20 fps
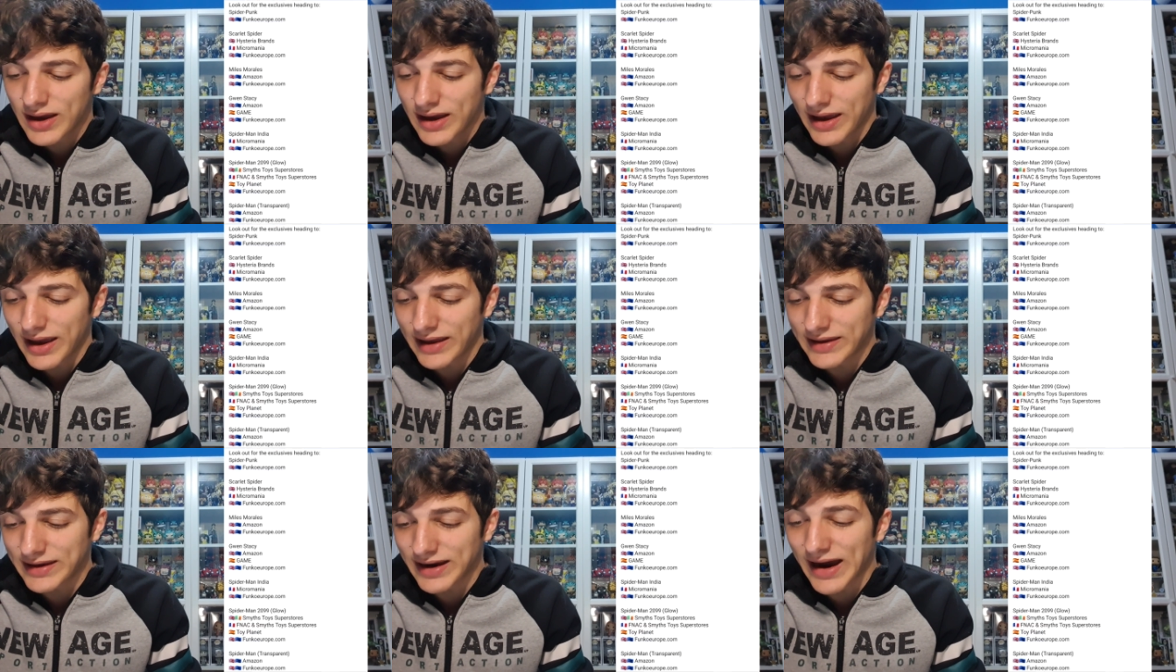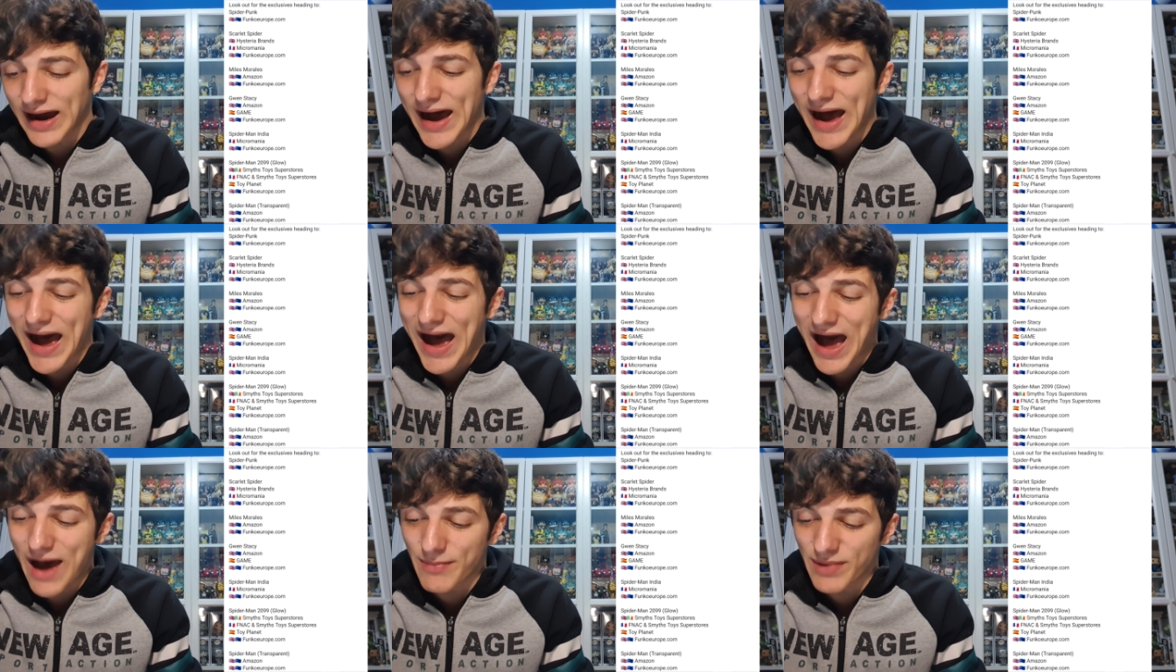eh, llega
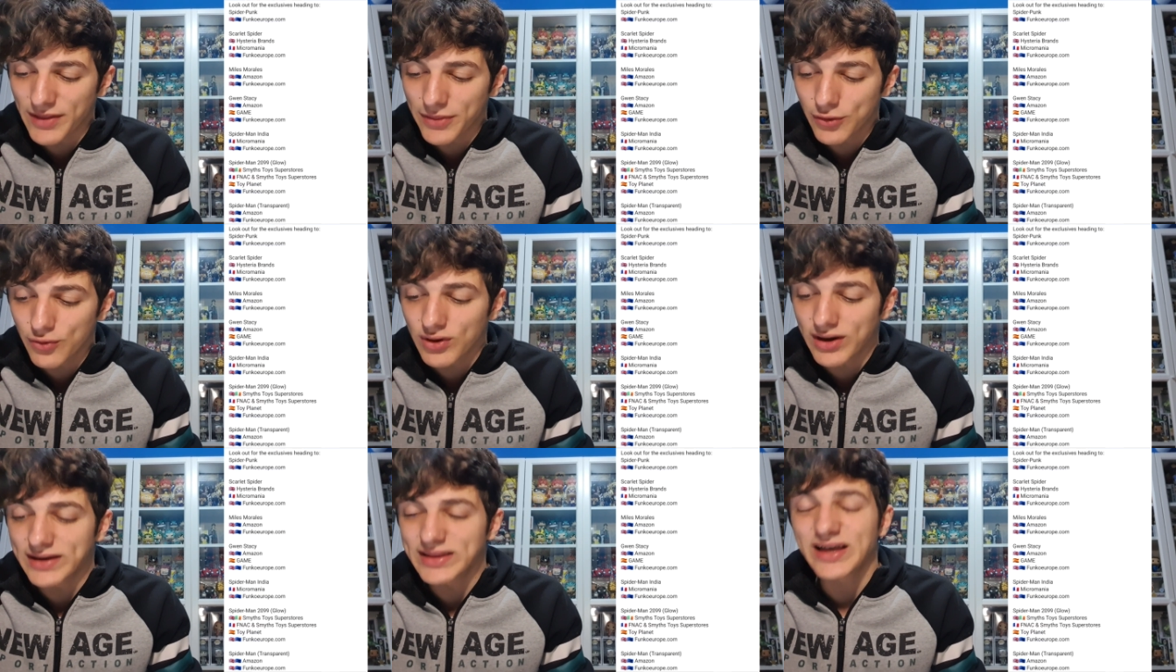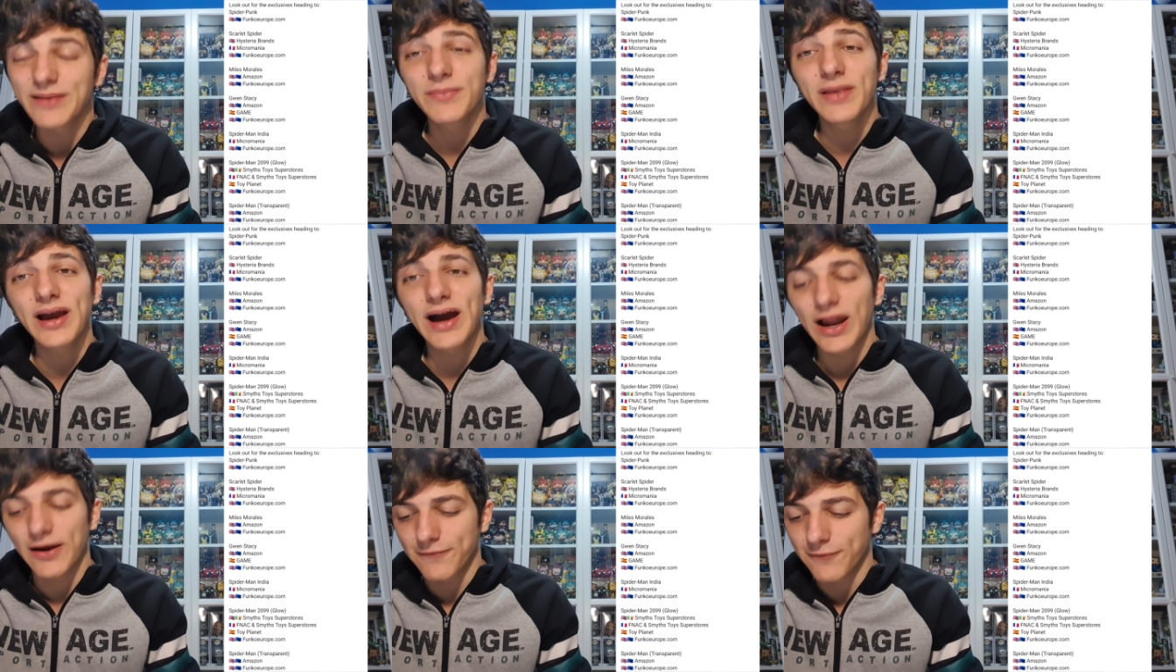a Amazon y
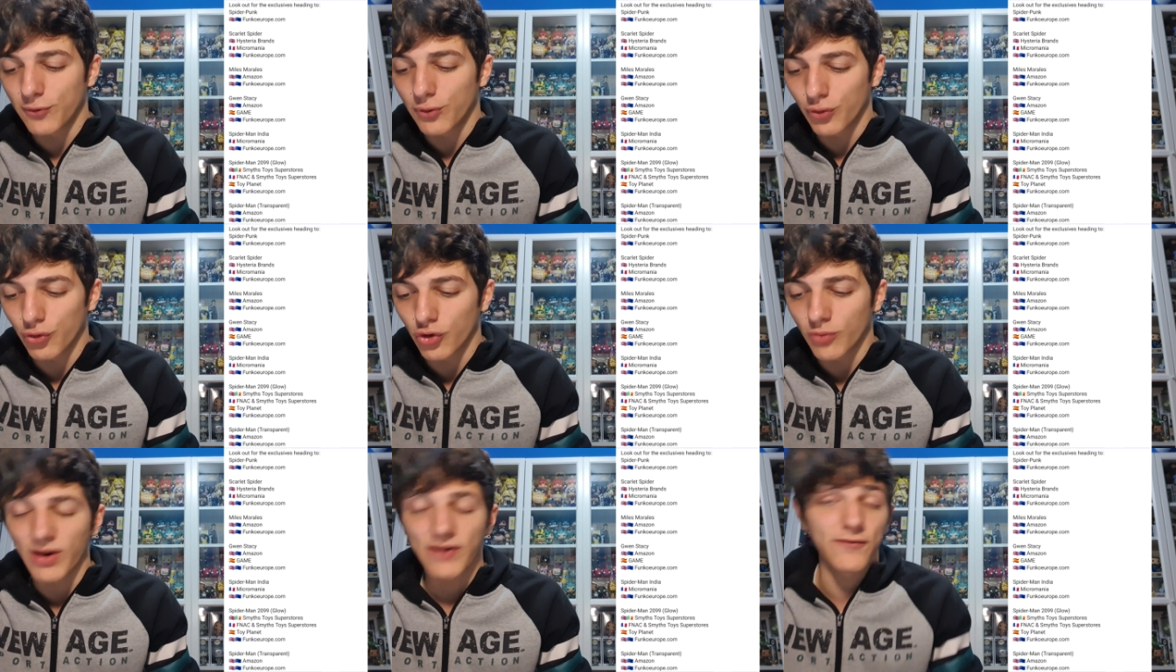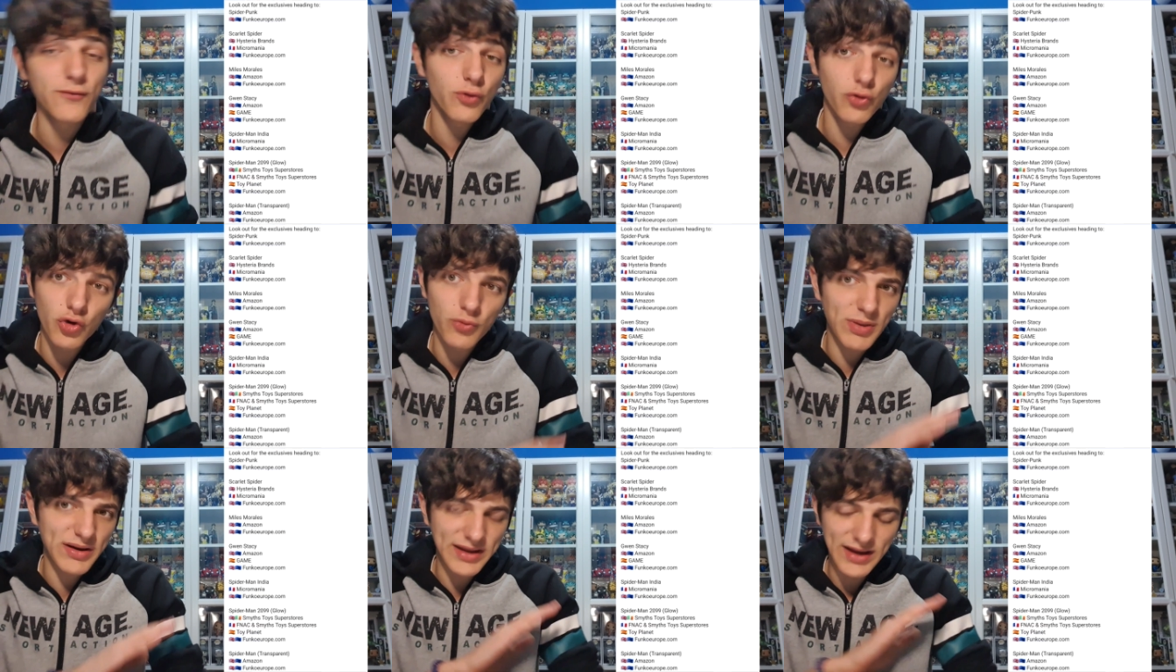también a la Funko Europa. A
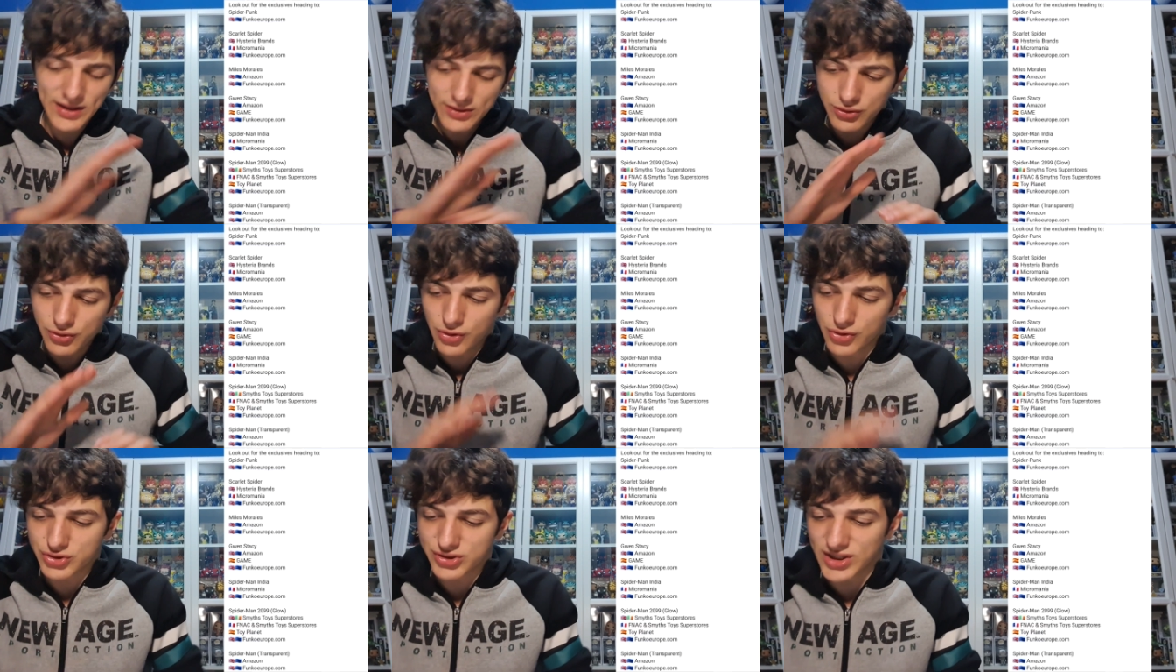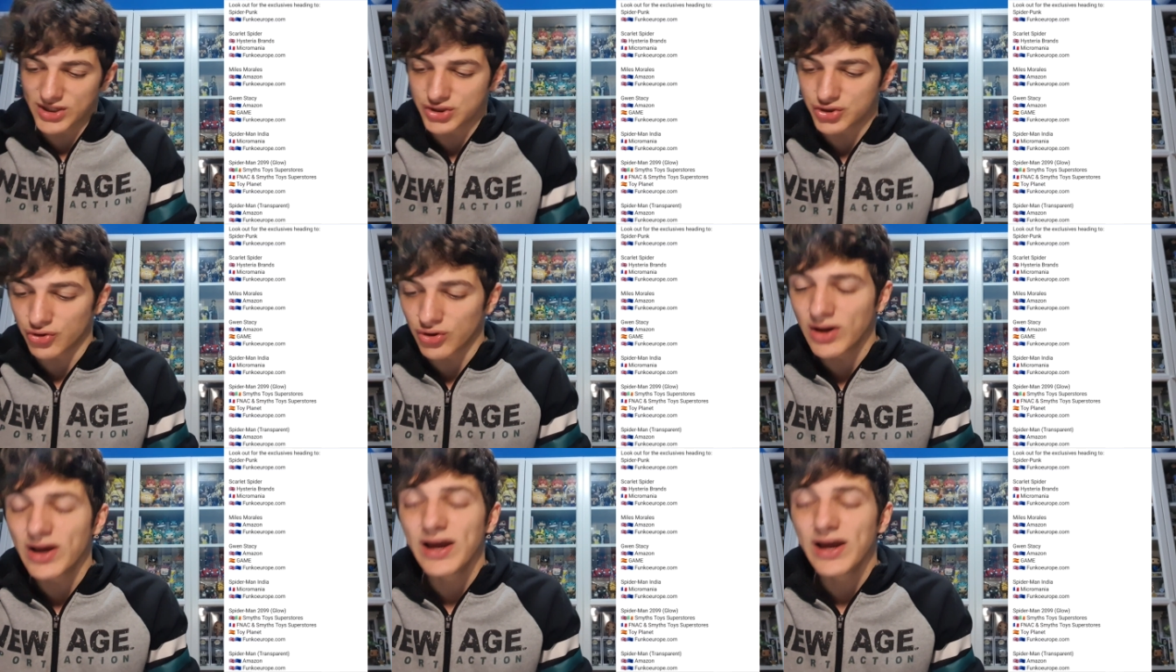Funko Europa llegan todos, de hecho.